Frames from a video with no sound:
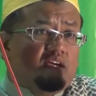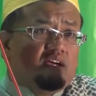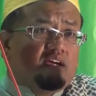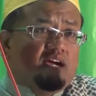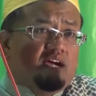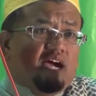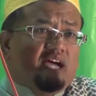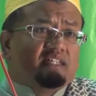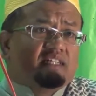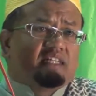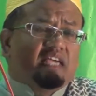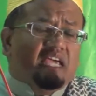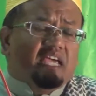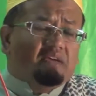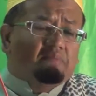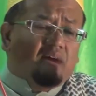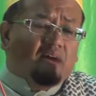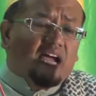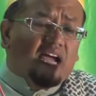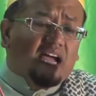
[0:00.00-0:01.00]
ไอที่
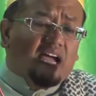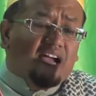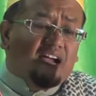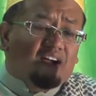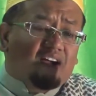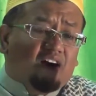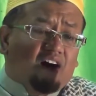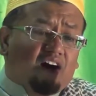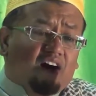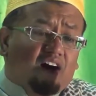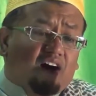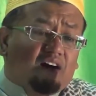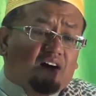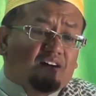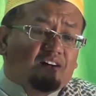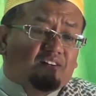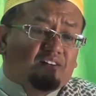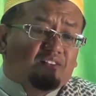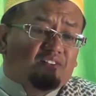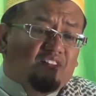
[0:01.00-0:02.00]
มาก็
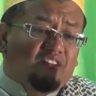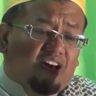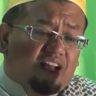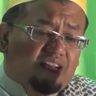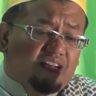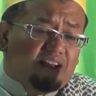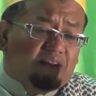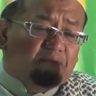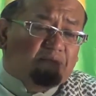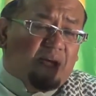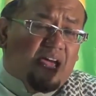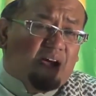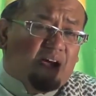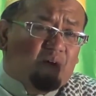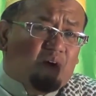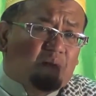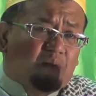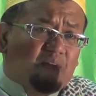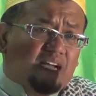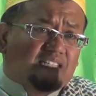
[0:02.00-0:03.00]
ดอนแปล
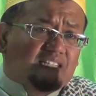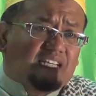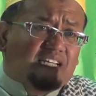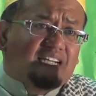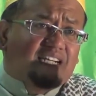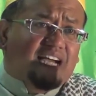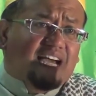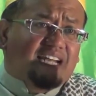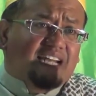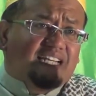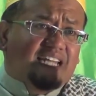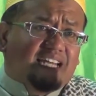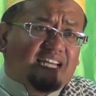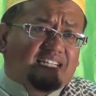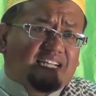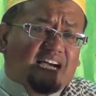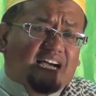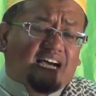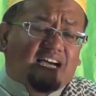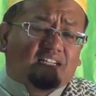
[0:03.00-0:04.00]
ว่าไม่ถึงขั้นเด็ด
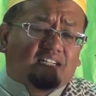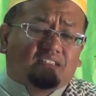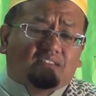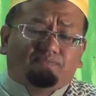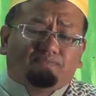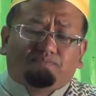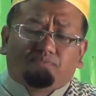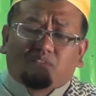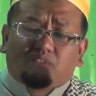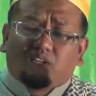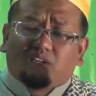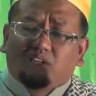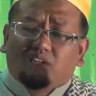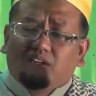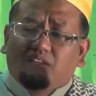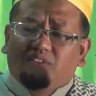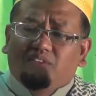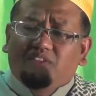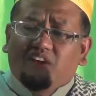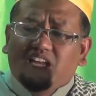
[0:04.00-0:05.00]
ขาด
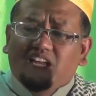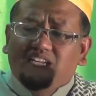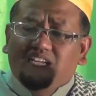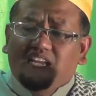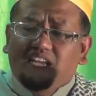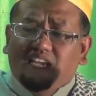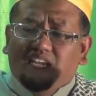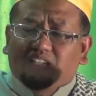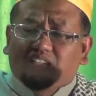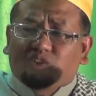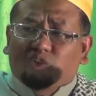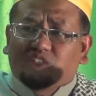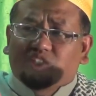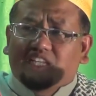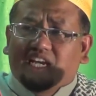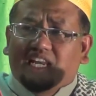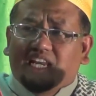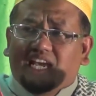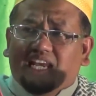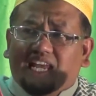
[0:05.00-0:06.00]
ดอนนียตุ
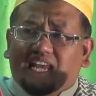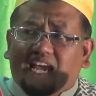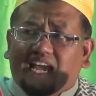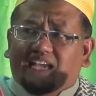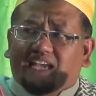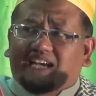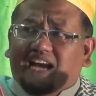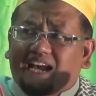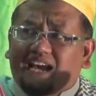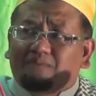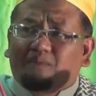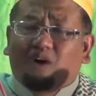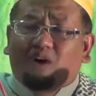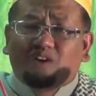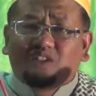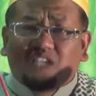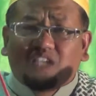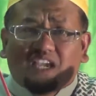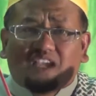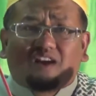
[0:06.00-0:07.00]
ดาลาลาไอการบ่ง
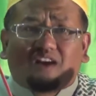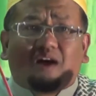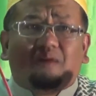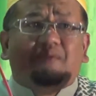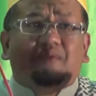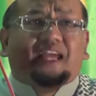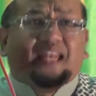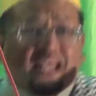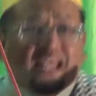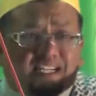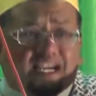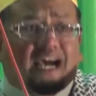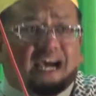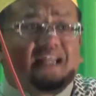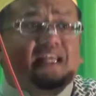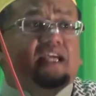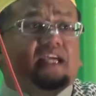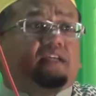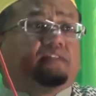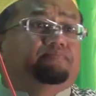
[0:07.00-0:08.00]
ชี้ก็ไม่เด็ดขาด
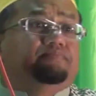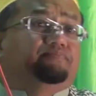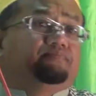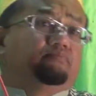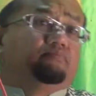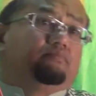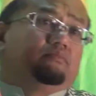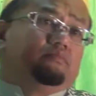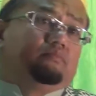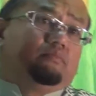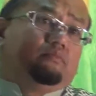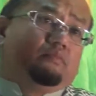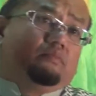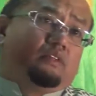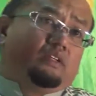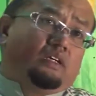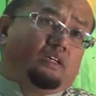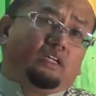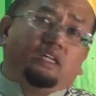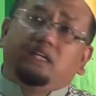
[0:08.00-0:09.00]
อีก
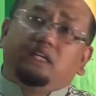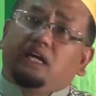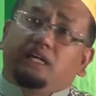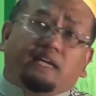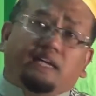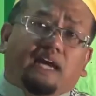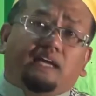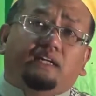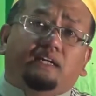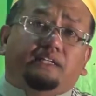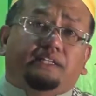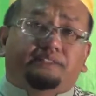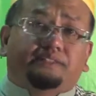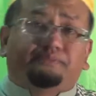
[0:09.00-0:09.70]
อันนี้เยอะแยะเลย